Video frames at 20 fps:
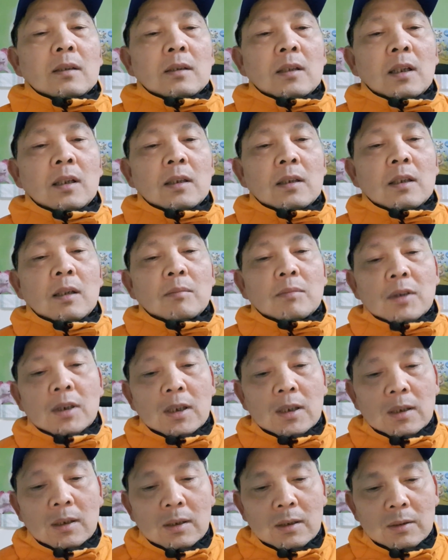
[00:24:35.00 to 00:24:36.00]
thì trong
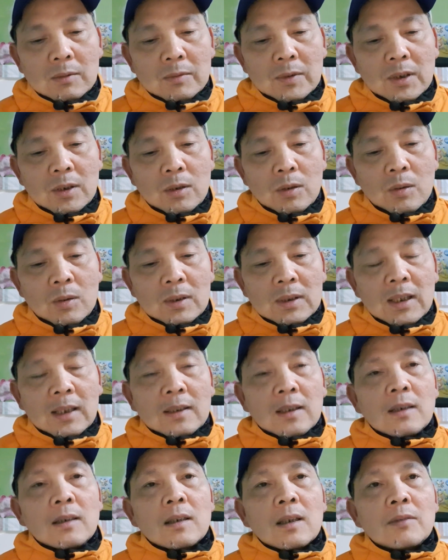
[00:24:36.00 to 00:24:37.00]
cái video người ta
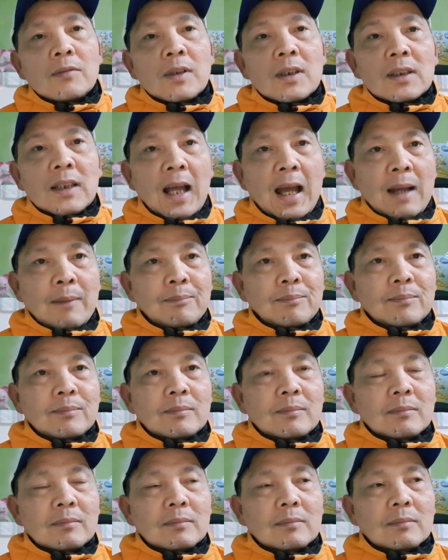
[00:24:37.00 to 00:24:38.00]
tính rất phức tạp
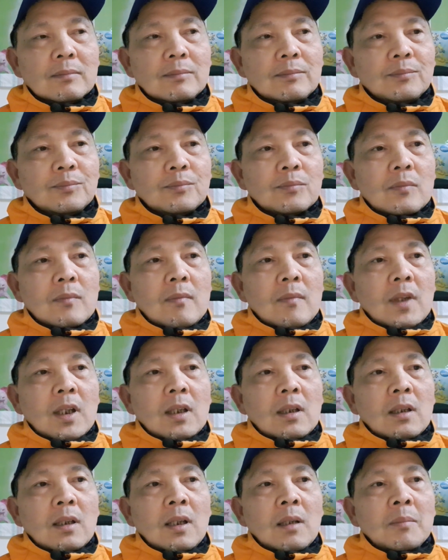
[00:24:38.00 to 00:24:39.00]

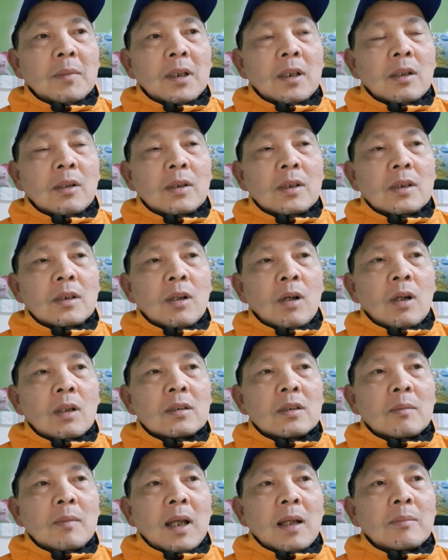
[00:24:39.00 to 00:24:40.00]
thì mình nói gọn
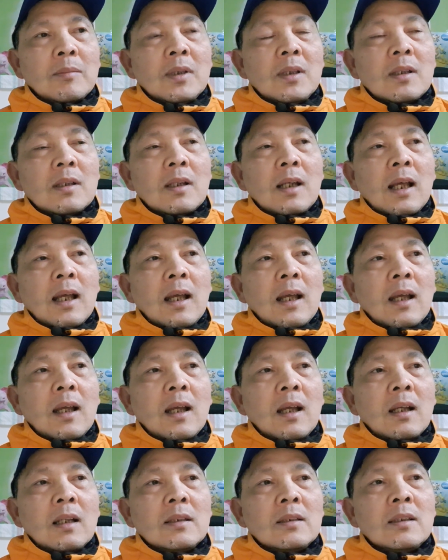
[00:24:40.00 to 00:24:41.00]
cho bạn biết
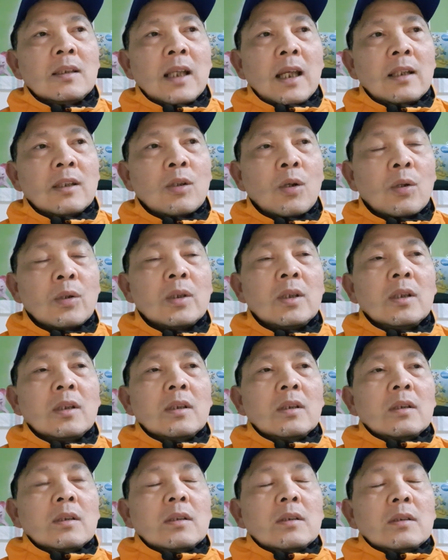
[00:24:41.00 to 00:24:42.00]
là như vậy thôi
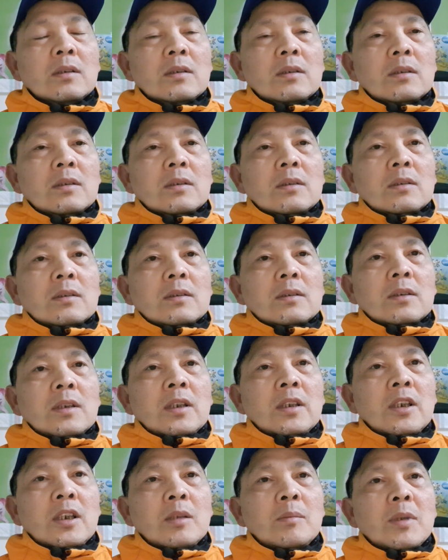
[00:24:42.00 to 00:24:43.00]

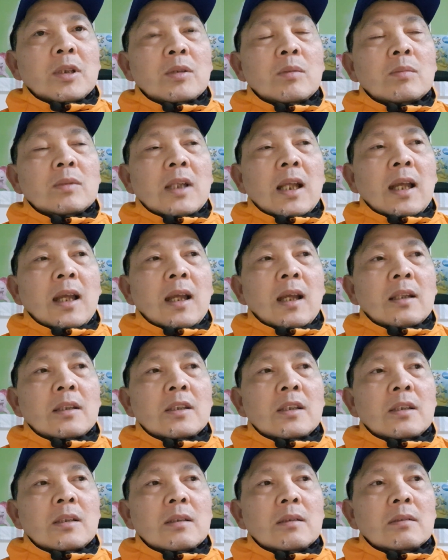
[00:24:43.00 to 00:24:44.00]
thì nếu mà chúng ta
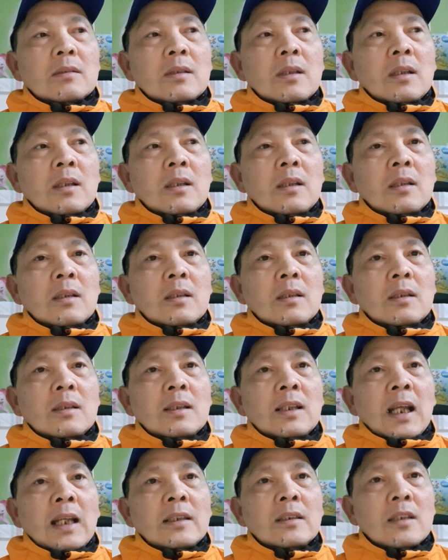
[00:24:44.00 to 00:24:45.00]
uh,
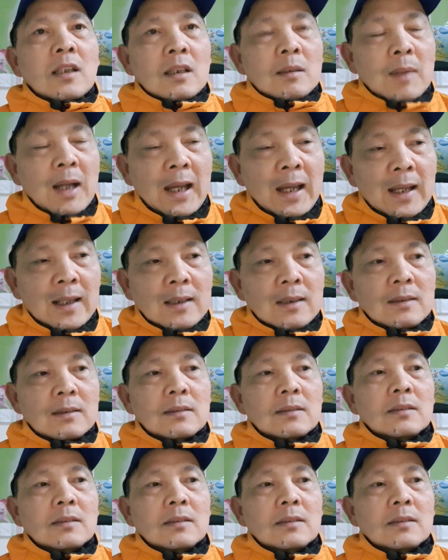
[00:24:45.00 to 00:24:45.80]
lãnh cơ bản